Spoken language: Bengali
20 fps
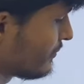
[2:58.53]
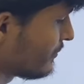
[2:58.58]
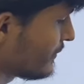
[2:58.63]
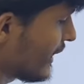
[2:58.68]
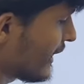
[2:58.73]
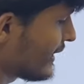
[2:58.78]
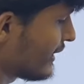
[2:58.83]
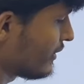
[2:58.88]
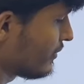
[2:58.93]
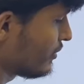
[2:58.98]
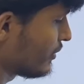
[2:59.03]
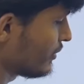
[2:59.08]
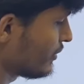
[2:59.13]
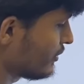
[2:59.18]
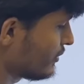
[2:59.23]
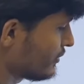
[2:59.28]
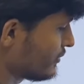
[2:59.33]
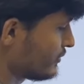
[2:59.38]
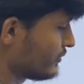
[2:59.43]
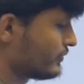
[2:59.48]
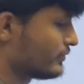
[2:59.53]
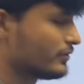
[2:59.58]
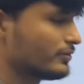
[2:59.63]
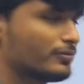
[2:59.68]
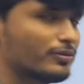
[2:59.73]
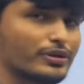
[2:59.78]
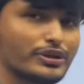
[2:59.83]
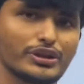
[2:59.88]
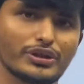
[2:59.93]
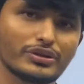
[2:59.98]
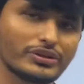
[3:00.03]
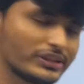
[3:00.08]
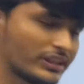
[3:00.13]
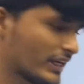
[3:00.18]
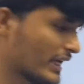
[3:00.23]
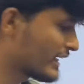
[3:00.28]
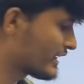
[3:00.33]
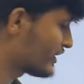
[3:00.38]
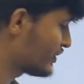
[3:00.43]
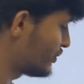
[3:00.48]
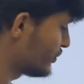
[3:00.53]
তাই কি না বলো পরিসংখ্যান থেকে একটা